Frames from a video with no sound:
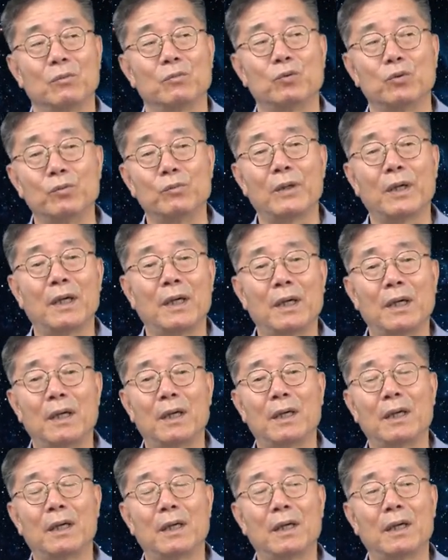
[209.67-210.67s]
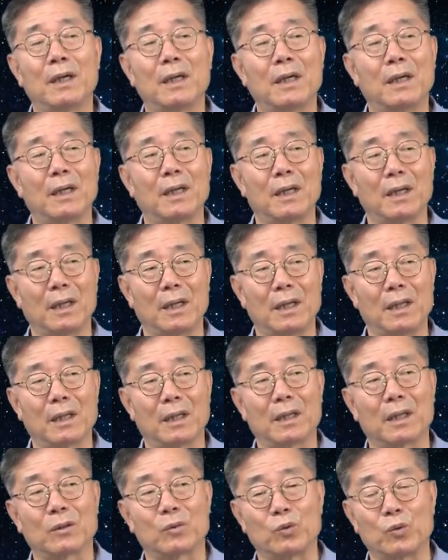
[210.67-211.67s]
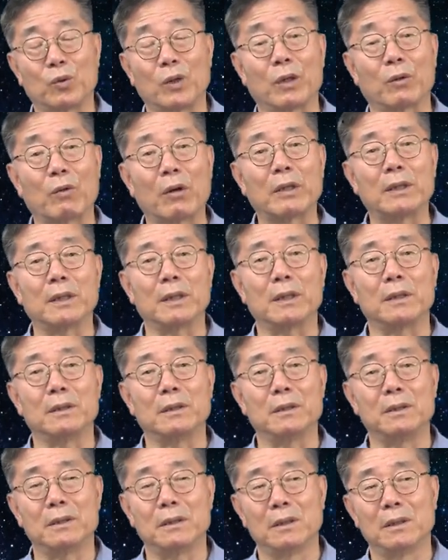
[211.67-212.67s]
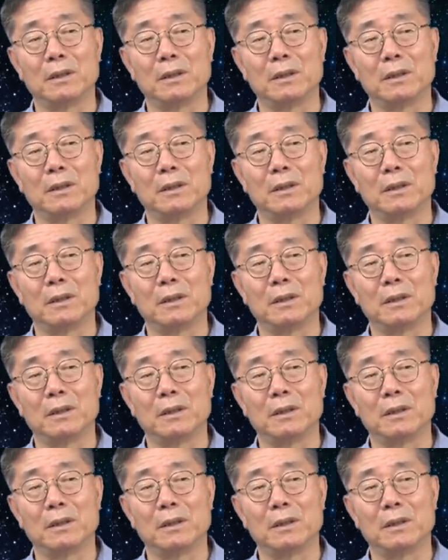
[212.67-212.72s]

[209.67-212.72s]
부마국의 관계를